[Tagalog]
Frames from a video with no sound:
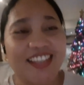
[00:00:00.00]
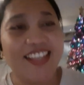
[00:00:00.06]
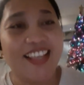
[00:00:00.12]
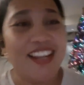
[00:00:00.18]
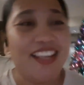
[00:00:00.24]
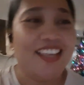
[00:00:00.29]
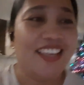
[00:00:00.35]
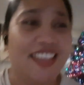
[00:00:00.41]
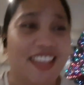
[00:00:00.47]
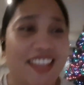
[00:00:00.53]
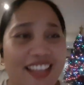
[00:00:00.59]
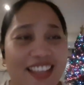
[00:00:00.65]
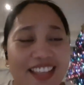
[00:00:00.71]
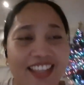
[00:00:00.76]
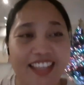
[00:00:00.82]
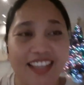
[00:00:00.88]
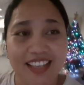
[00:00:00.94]
Sandali.
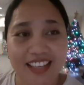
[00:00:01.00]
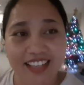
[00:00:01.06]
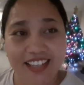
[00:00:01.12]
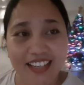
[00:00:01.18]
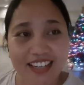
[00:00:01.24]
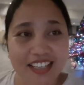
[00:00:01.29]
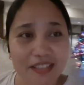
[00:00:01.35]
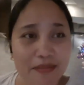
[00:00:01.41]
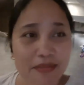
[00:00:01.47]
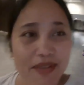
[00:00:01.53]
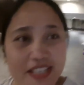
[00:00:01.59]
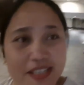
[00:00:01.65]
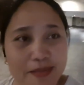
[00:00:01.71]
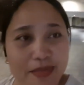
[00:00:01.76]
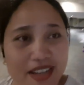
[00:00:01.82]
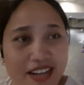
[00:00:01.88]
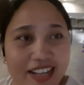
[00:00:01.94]

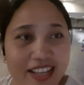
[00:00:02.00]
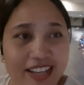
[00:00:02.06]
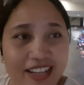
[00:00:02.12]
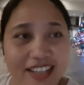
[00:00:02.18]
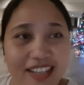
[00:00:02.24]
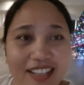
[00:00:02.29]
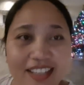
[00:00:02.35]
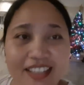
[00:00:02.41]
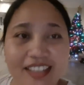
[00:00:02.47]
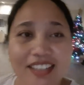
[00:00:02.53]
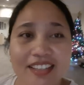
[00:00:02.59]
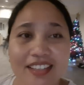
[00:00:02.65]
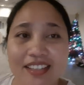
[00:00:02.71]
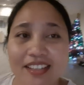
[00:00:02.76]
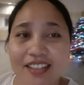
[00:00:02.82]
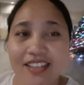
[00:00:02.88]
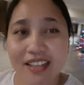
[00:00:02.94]
Christmas pa rin.
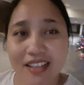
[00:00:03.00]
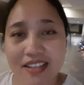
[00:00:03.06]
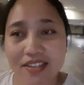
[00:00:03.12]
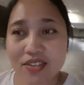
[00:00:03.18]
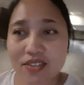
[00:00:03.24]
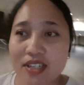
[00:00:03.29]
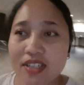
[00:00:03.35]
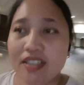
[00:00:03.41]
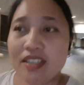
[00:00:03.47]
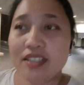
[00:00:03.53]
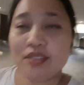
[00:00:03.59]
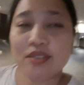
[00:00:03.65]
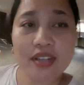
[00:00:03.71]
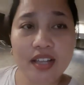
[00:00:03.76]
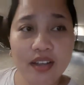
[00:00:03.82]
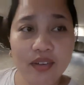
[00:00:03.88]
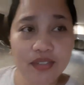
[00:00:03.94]
So,
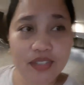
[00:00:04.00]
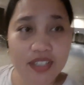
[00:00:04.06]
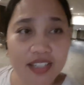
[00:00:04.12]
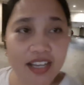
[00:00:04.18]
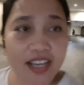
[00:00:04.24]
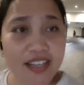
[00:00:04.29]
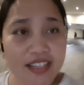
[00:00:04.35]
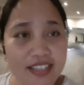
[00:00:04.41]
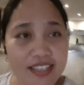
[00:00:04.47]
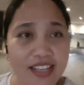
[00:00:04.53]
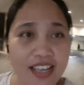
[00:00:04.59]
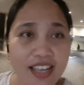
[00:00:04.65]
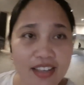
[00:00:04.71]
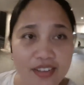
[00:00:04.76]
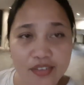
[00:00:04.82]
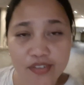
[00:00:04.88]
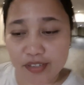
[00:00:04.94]
nandito na ako sa guards
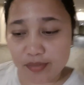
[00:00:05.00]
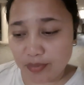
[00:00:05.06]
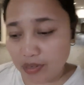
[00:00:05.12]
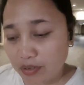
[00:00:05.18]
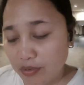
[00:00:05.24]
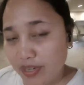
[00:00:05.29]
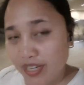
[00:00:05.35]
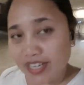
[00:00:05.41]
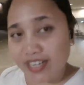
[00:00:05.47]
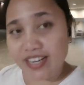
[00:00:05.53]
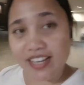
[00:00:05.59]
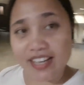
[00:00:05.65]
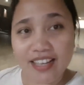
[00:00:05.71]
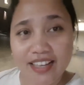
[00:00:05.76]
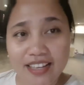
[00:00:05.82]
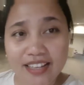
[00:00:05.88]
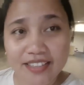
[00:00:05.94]
house. Pauwi
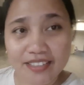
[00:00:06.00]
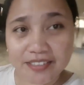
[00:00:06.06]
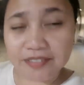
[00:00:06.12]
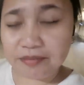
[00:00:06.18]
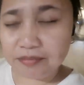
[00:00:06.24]
na.